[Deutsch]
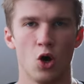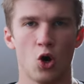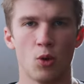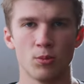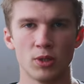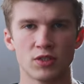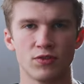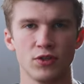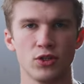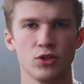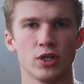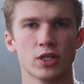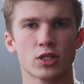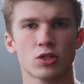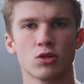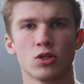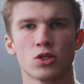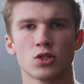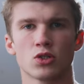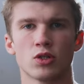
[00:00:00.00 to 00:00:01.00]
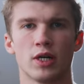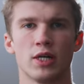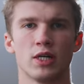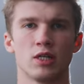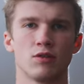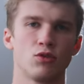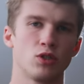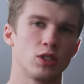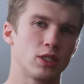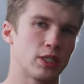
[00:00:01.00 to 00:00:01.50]
um das Video jetzt kurz zu
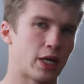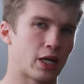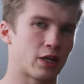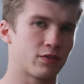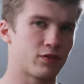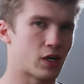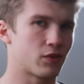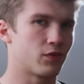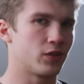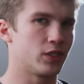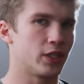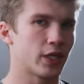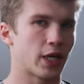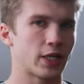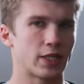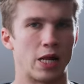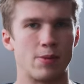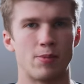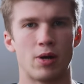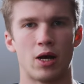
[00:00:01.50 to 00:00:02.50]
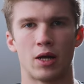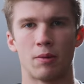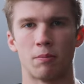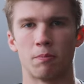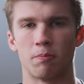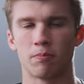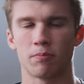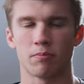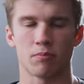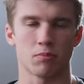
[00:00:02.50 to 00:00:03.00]
halten, würde ich sagen, fangen wir direkt einmal an.
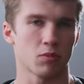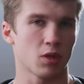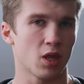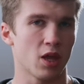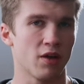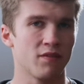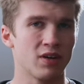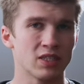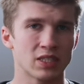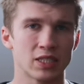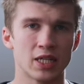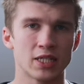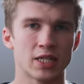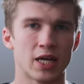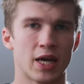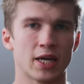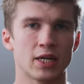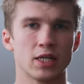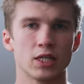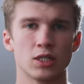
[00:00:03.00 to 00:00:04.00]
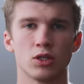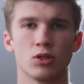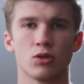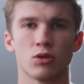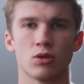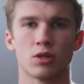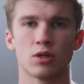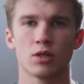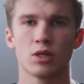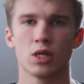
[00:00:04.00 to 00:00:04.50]
Was sind denn eigentlich die
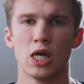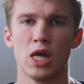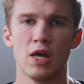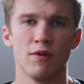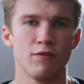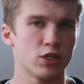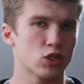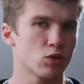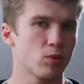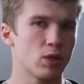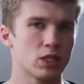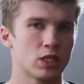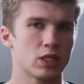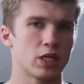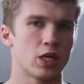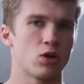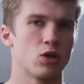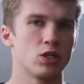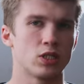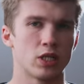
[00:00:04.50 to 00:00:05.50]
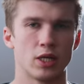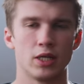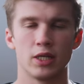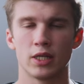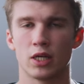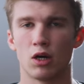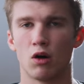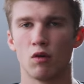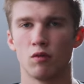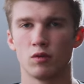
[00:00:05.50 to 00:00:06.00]
Gründe, wieso man sich ein neues Handy
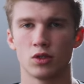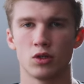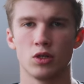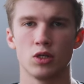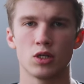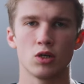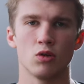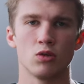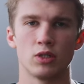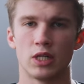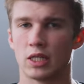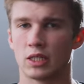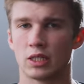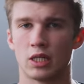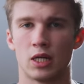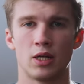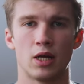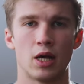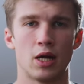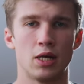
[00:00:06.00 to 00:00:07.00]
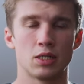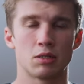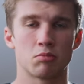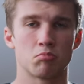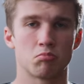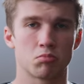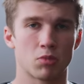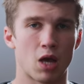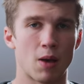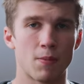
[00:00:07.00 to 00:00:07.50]
kaufen sollte und das dann als
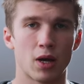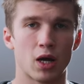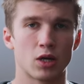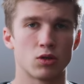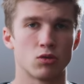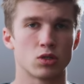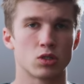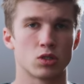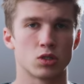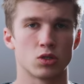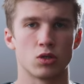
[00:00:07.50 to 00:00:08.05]
Kamera nutzen